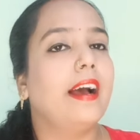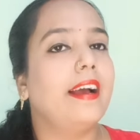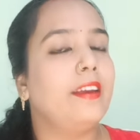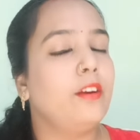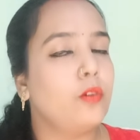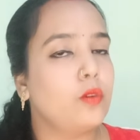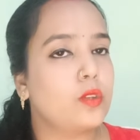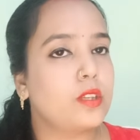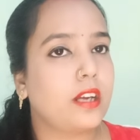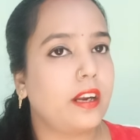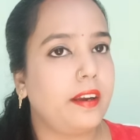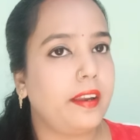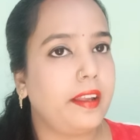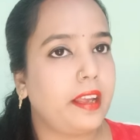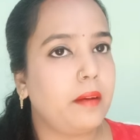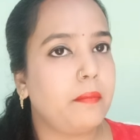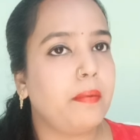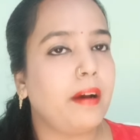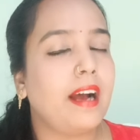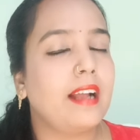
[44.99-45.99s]
यूज़ करने
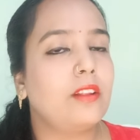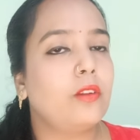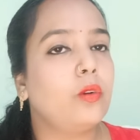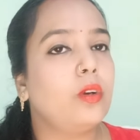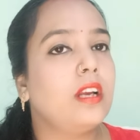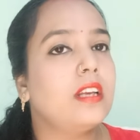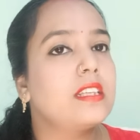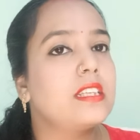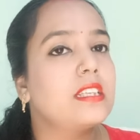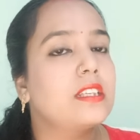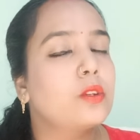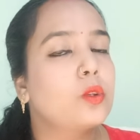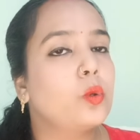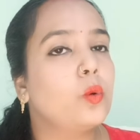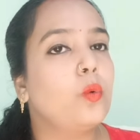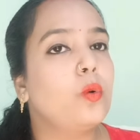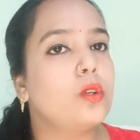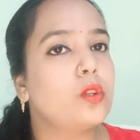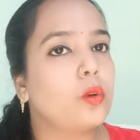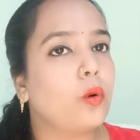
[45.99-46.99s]
के बाद तो ये
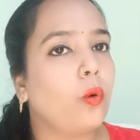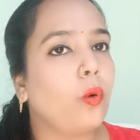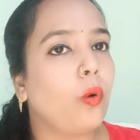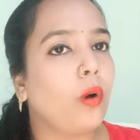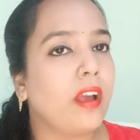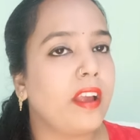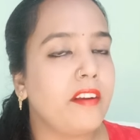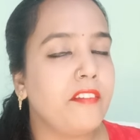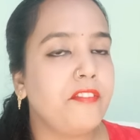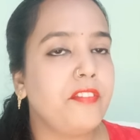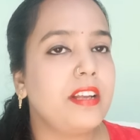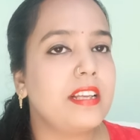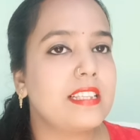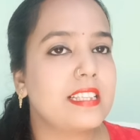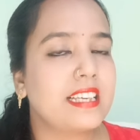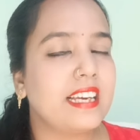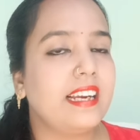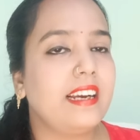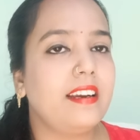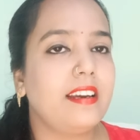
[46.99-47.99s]
सूट्स एवरी
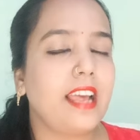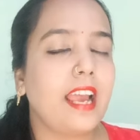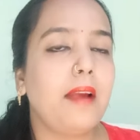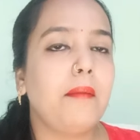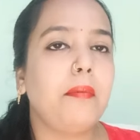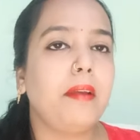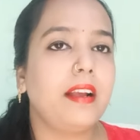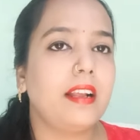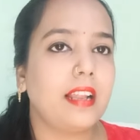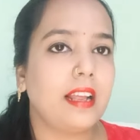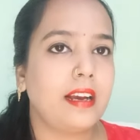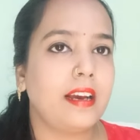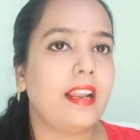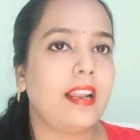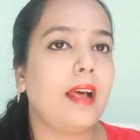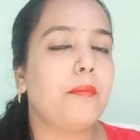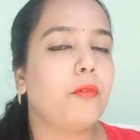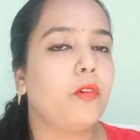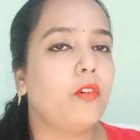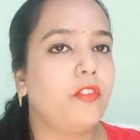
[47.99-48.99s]
स्किन टाइप लेकिन अगर
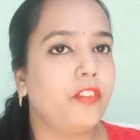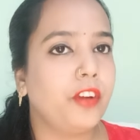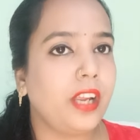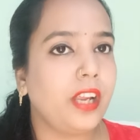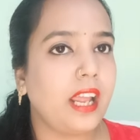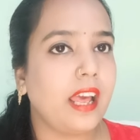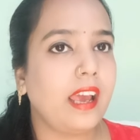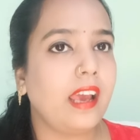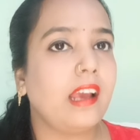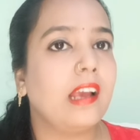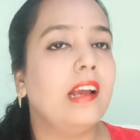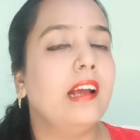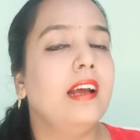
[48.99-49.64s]
आपको फील है